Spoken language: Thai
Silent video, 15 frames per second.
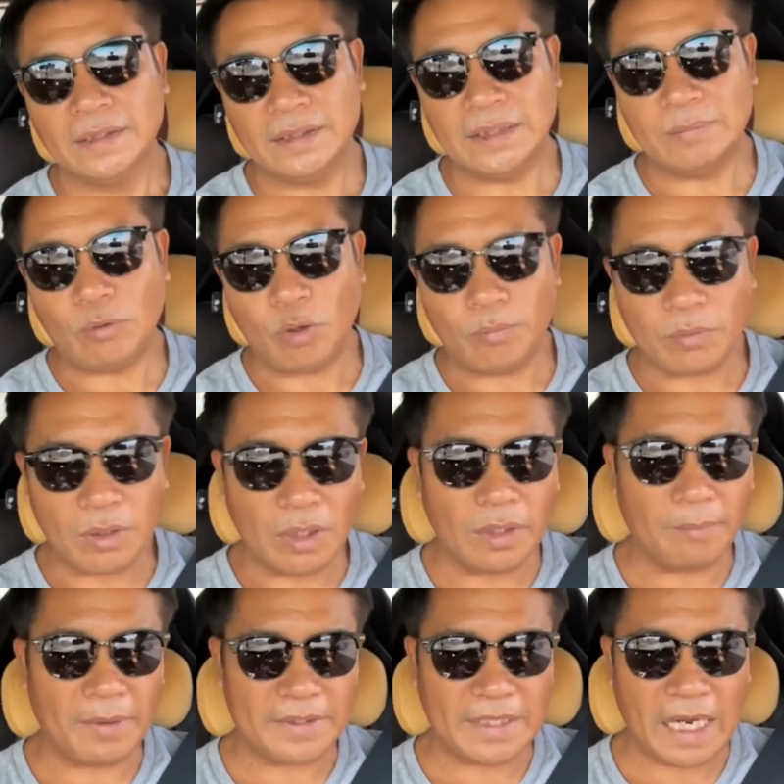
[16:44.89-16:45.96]
คือผมก็
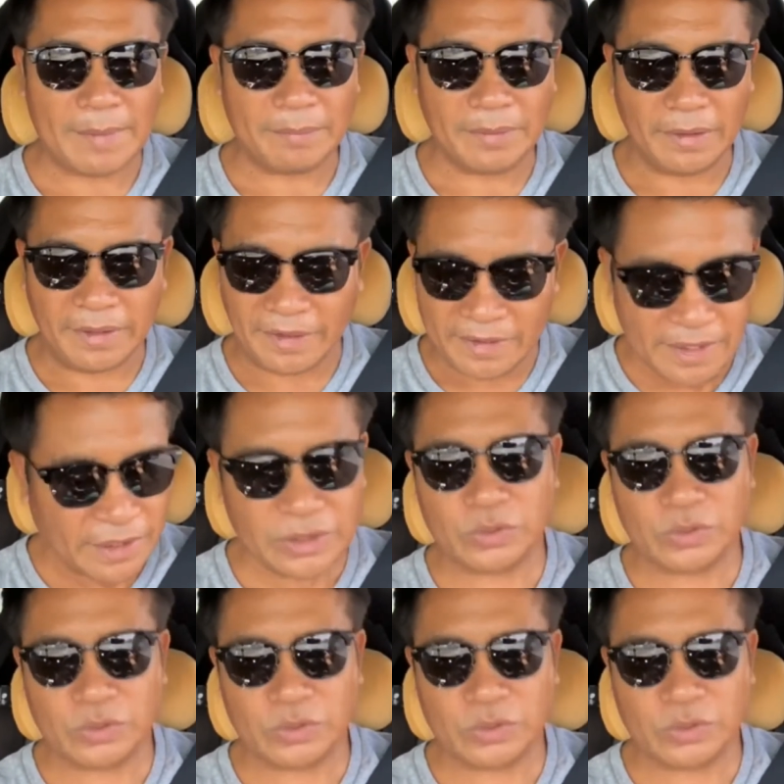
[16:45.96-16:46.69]
พยายามหลีกเลี่ยง